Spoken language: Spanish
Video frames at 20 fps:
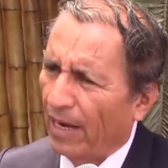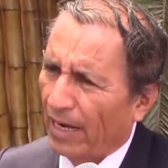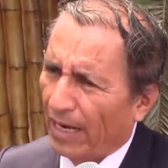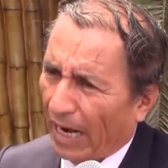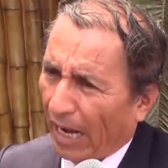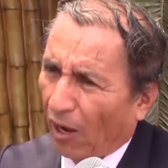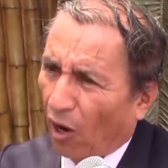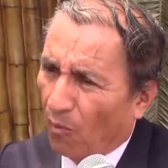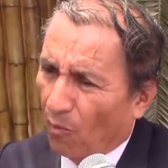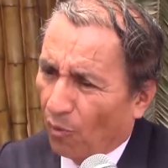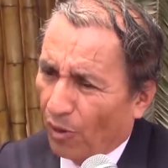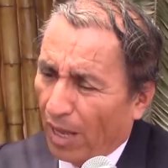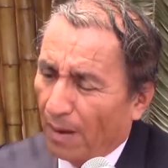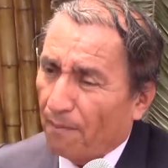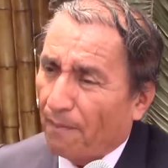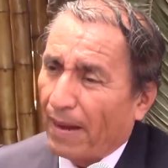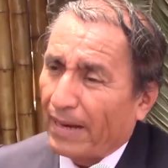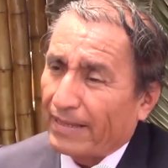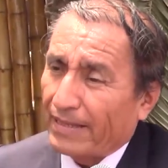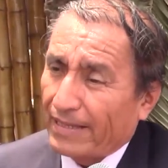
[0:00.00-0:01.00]
la comunidad
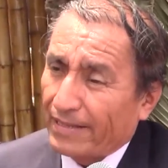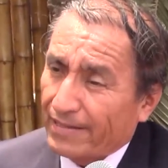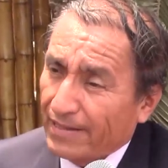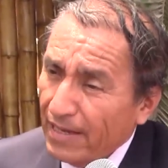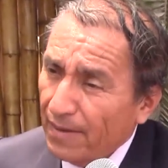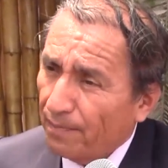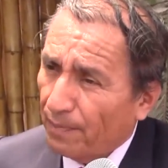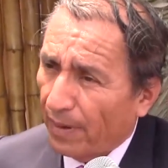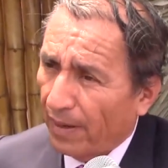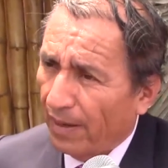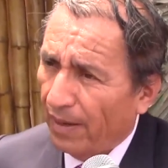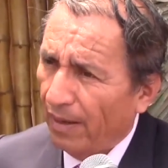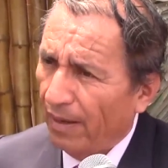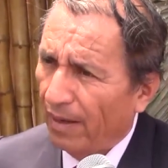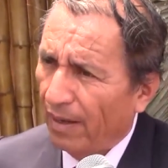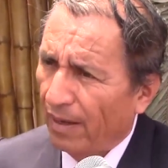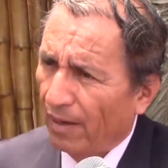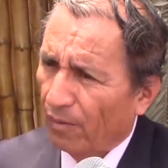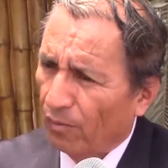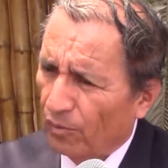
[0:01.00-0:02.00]
participe
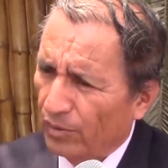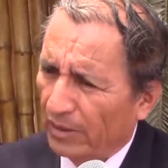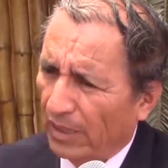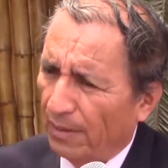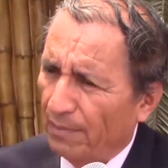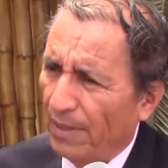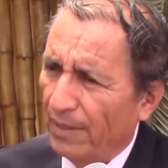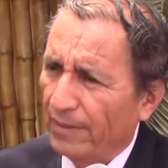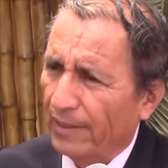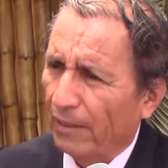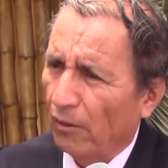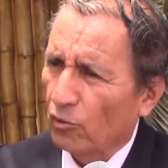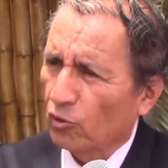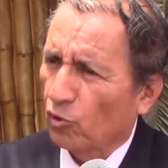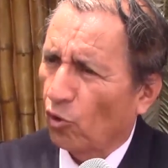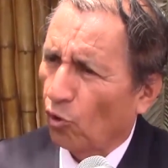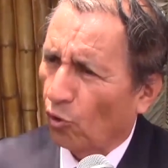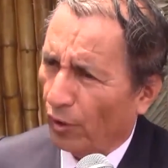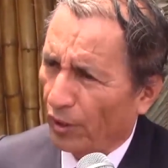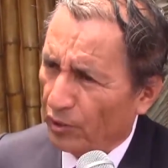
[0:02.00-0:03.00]
justamente en
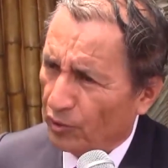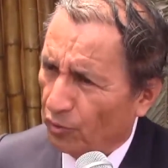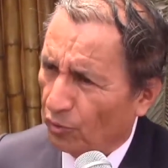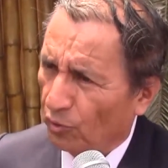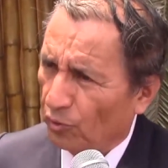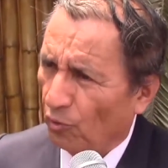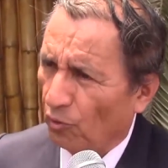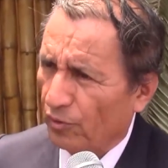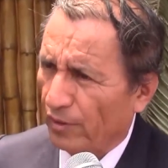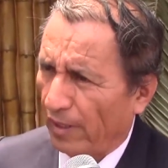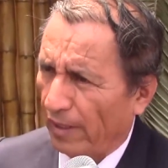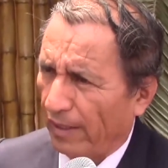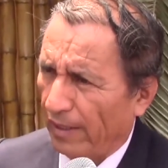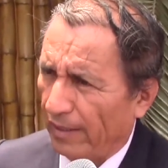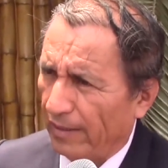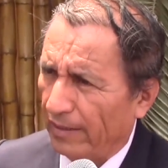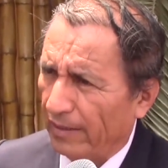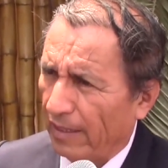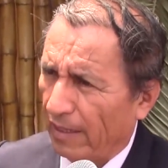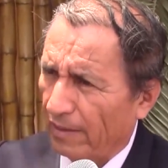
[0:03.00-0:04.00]
los congresos de los
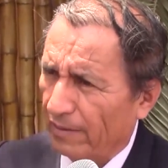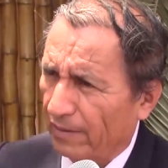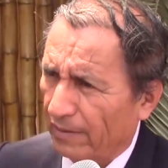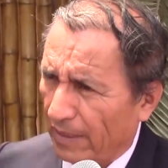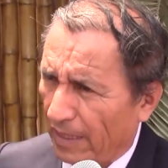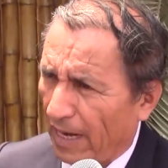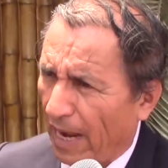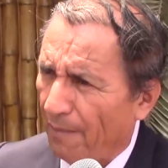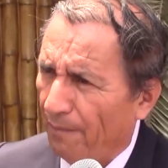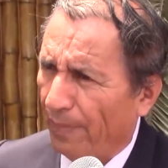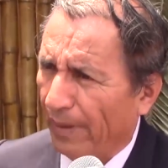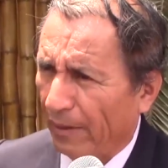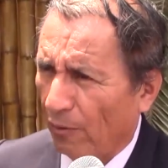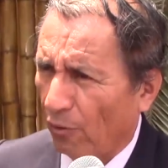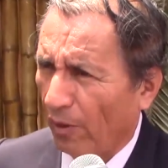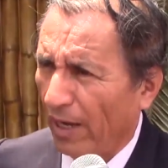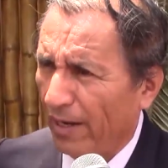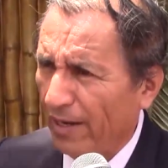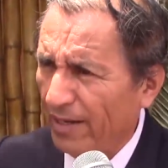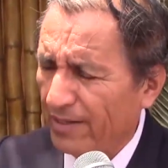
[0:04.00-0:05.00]
alcaldes de la, AMPE que
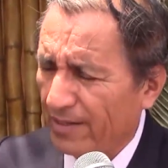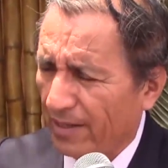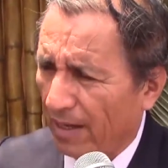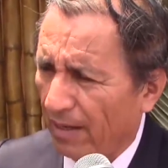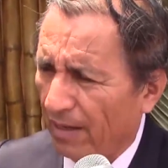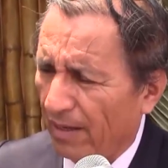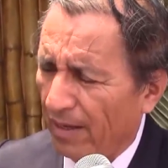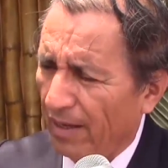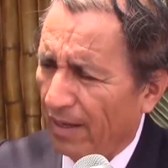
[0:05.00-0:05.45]
organiza.